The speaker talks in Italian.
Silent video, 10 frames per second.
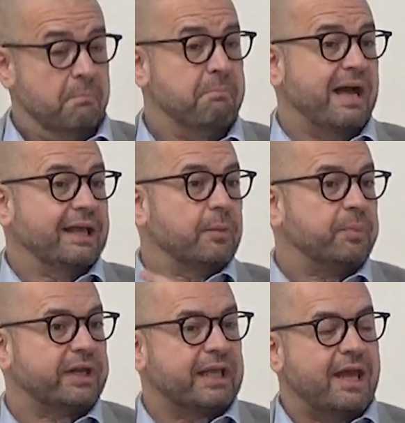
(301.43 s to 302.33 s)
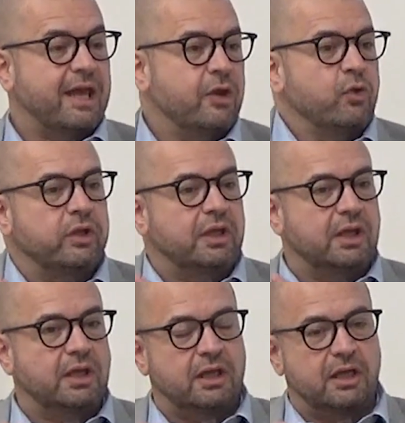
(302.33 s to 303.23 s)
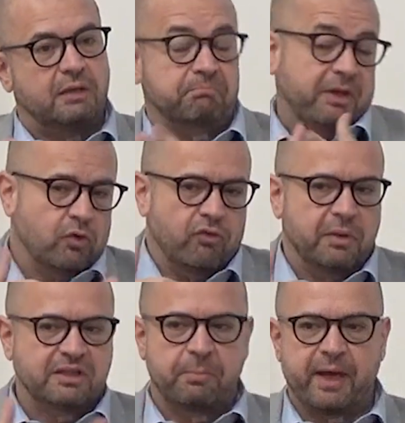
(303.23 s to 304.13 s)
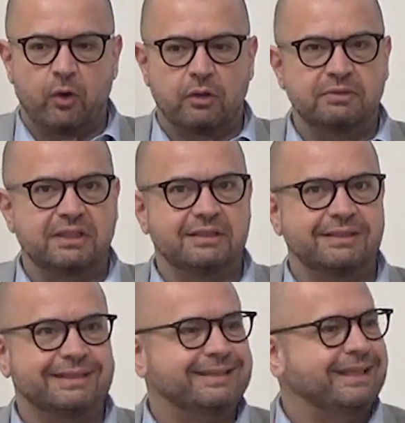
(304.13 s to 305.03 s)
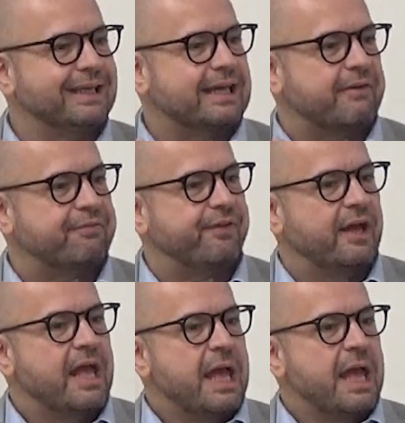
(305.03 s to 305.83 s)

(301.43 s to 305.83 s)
Ma anche perché noi, eh, io ovviamente parlo di, di, di ICAF,